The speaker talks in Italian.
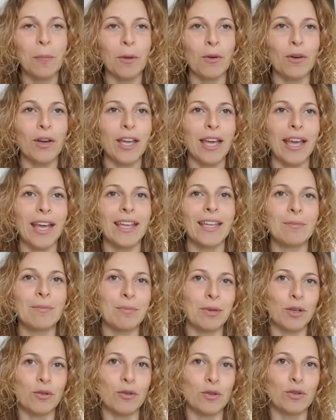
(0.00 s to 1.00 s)
ok? Il
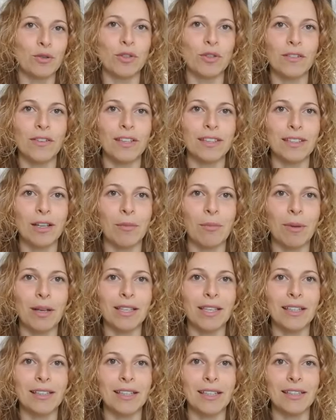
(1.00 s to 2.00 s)
percorso diventa un
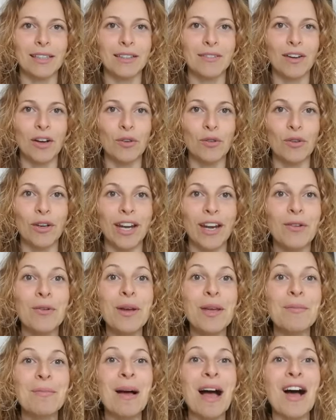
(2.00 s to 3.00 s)
magnete di valore.
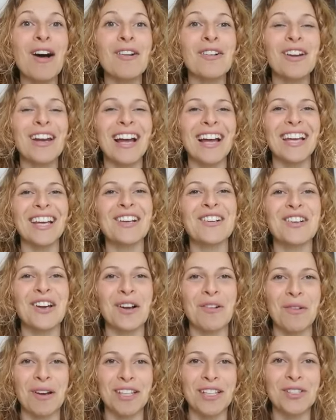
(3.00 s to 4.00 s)
Ui Paola, eccola
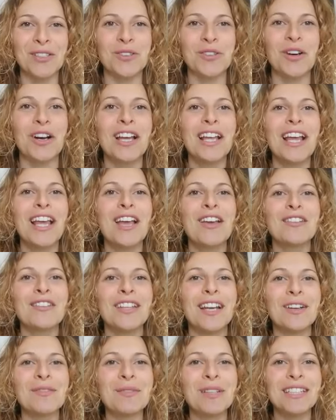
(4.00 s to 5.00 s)
qua, adesso
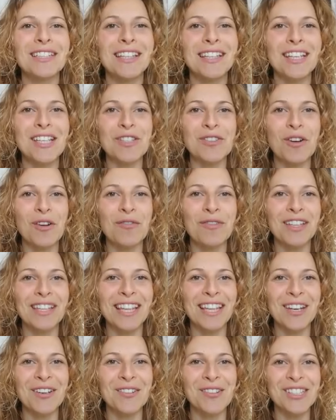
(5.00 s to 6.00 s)
finalmente riesco a
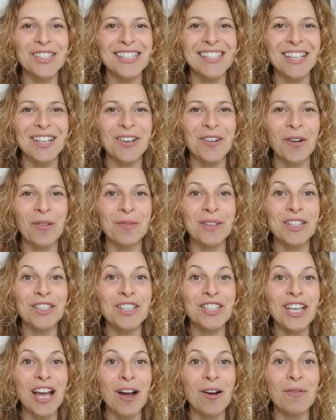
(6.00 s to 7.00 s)
vedere i vostri nomi.
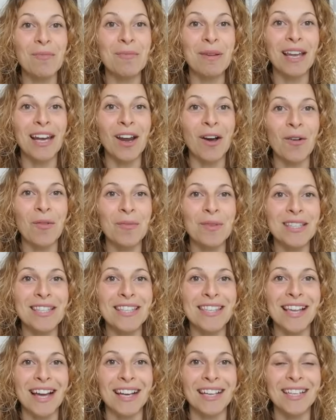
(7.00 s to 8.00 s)
Ciao bella, come
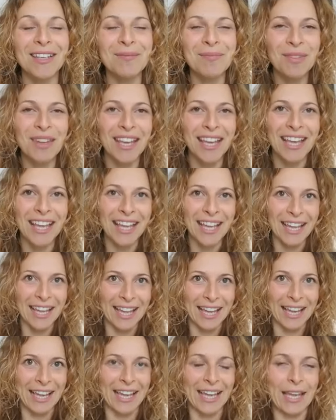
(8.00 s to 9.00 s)
stai?
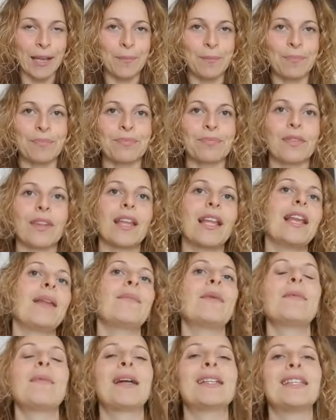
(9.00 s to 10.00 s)
E mh, mm,
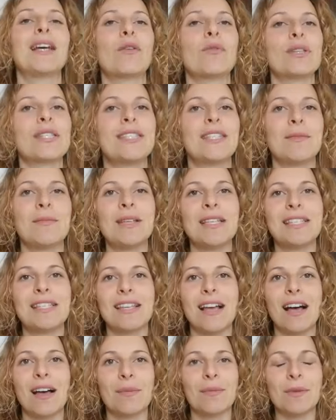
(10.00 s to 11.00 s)
mi, manda
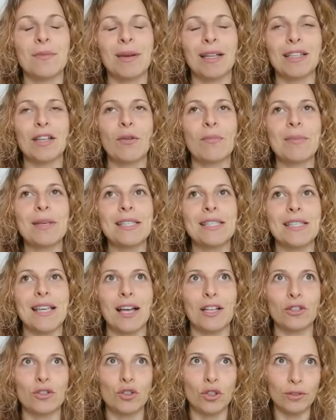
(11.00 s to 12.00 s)
messa- mi manda un
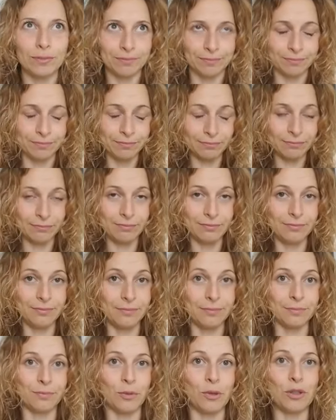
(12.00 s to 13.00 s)
messaggio
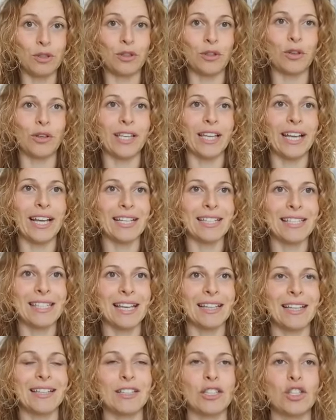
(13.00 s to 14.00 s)
molto
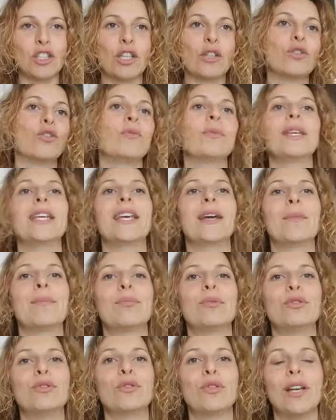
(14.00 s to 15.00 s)
incazzata dicendomi che
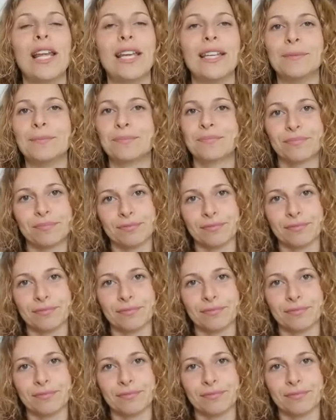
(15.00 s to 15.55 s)
appunto lei